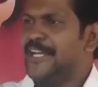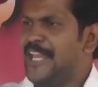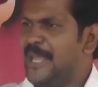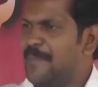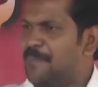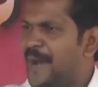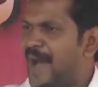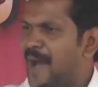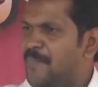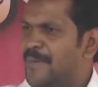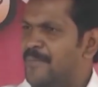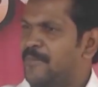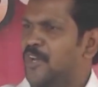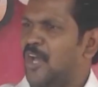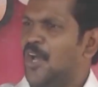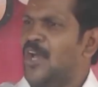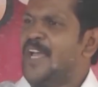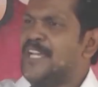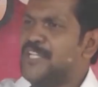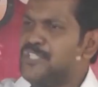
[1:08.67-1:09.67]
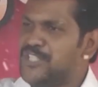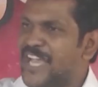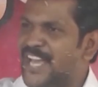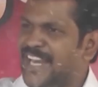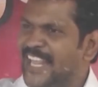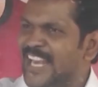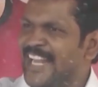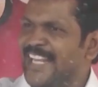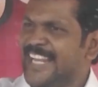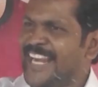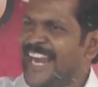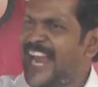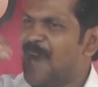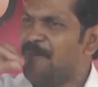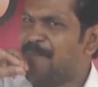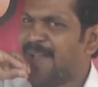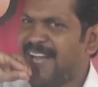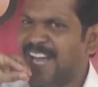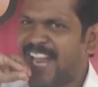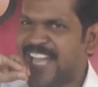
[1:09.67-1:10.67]
నీ పాపములు శారీరకంగా
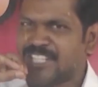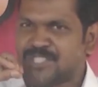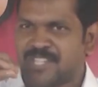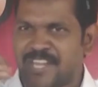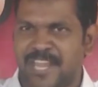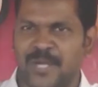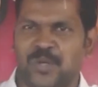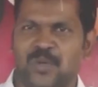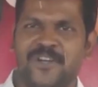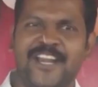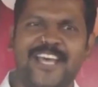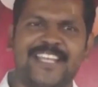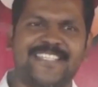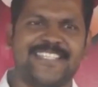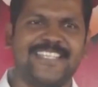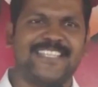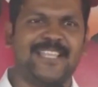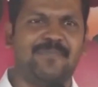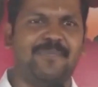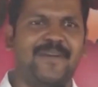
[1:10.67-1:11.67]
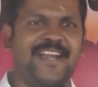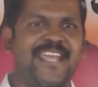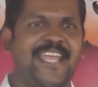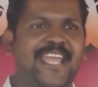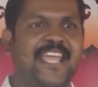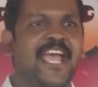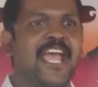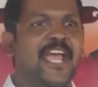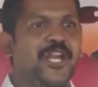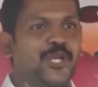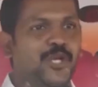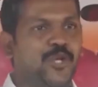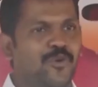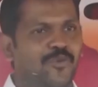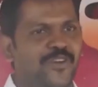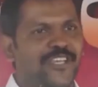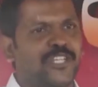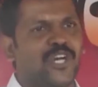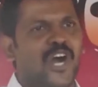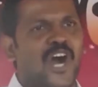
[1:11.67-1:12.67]
మరలా చేయకుండా సిద్ధపడి
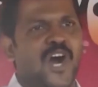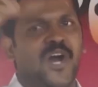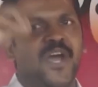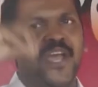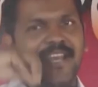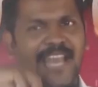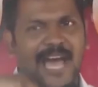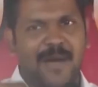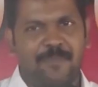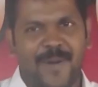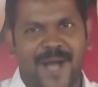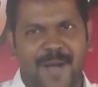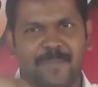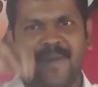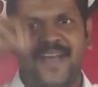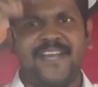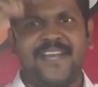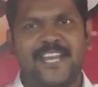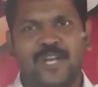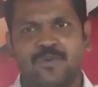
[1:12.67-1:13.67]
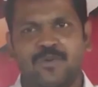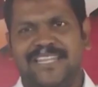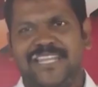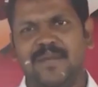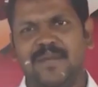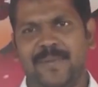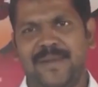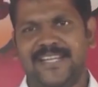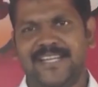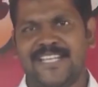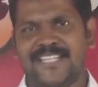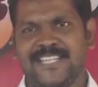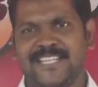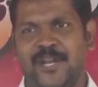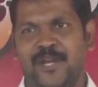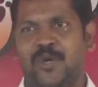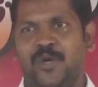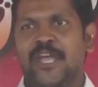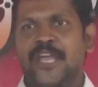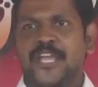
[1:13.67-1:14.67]
నువ్వు ఇదిగో నా పాపాన్ని నేను
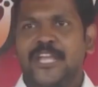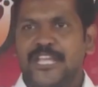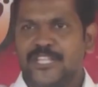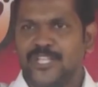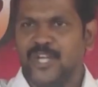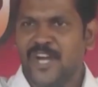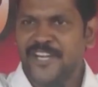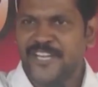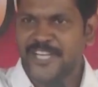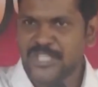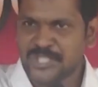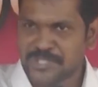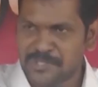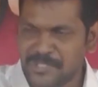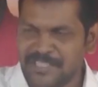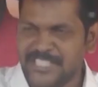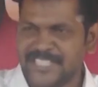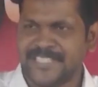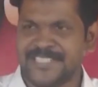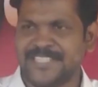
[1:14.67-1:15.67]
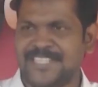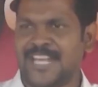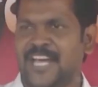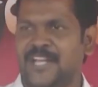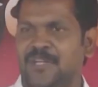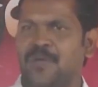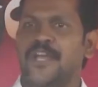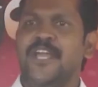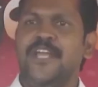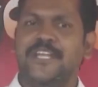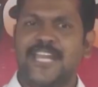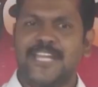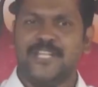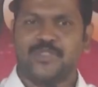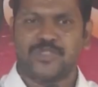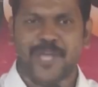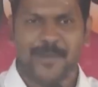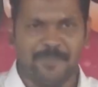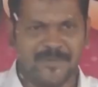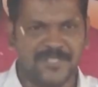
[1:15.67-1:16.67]
వదిలిపెట్టేశాను ఇదిగో నేను స్మృతిస్తున్నాను నేను
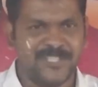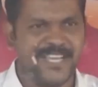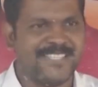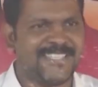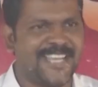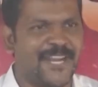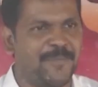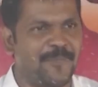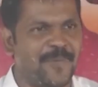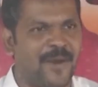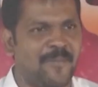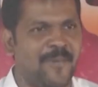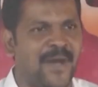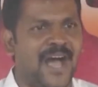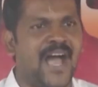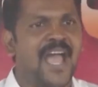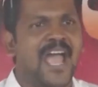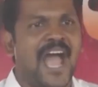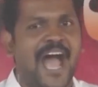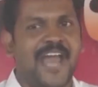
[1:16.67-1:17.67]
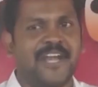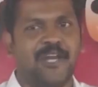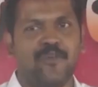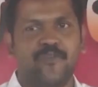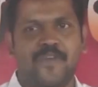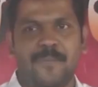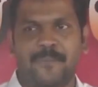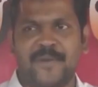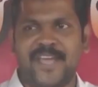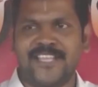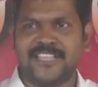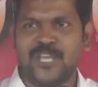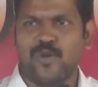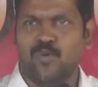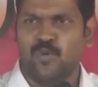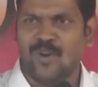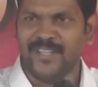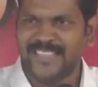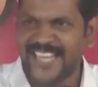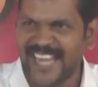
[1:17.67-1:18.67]
తప్పు చేశాను ప్రభా అని నువ్వు ఎప్పుడైతే
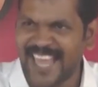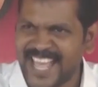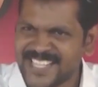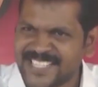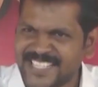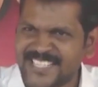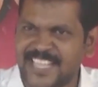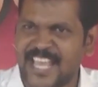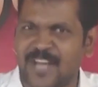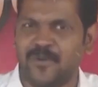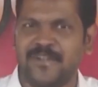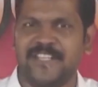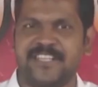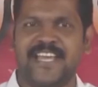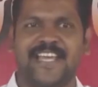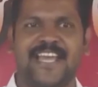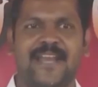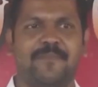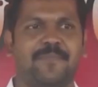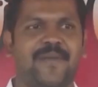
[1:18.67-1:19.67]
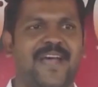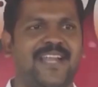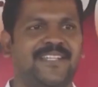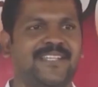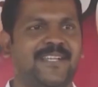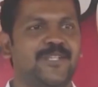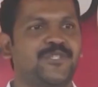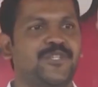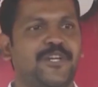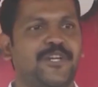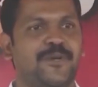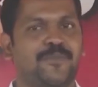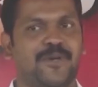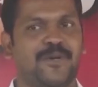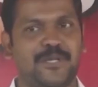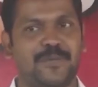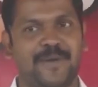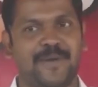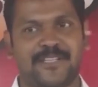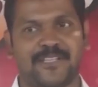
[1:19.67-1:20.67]
వదిలేసి దేవుని దగ్గర ప్రార్థన చేయడం
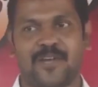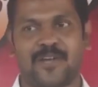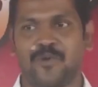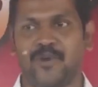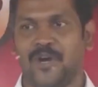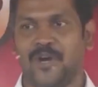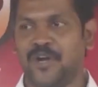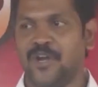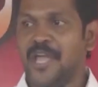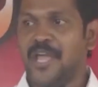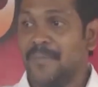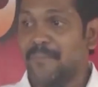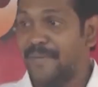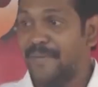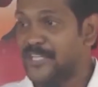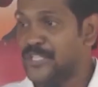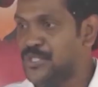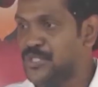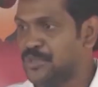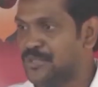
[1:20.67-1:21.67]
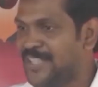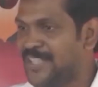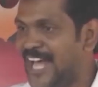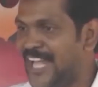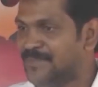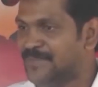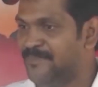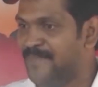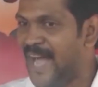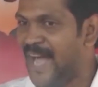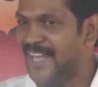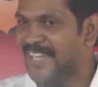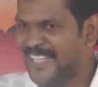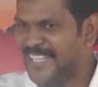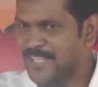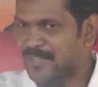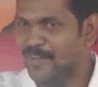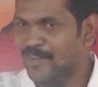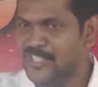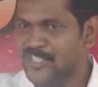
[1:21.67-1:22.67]
మొదలుపెడతావో పరిశుద్ధాత్మ
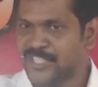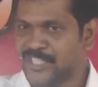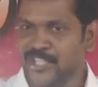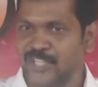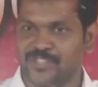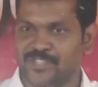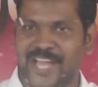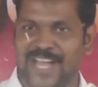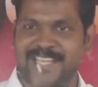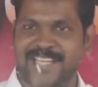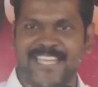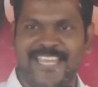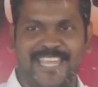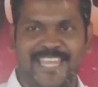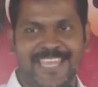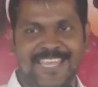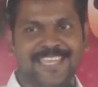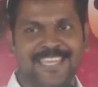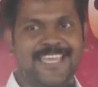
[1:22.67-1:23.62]
అగ్ని వచ్చి నిన్ను తాకి